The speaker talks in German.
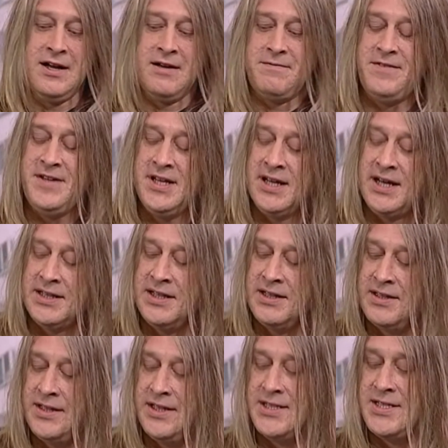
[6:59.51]
Viele hatten
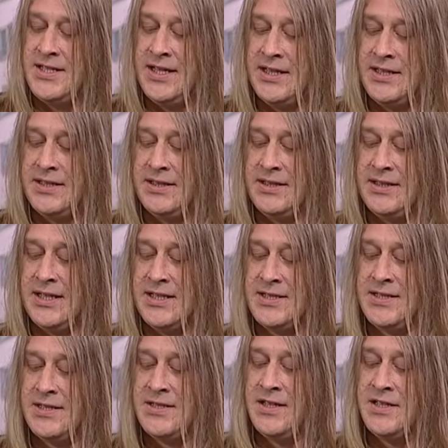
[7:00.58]
kritisiert, dass
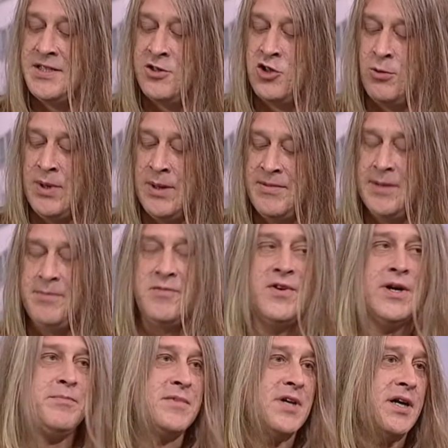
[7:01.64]
das Risiko beim
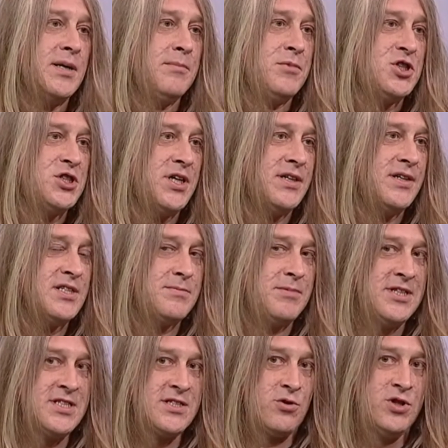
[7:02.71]
Wettbewerb darin bestand, dass man
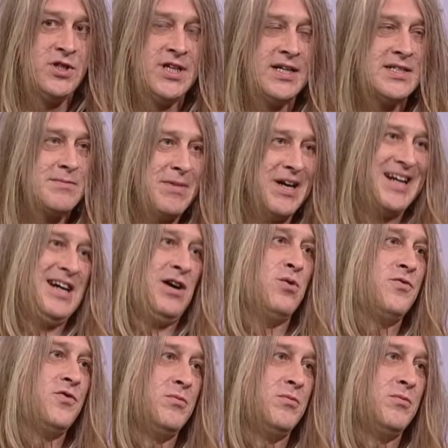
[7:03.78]
das Zeug ja erstmal kaufen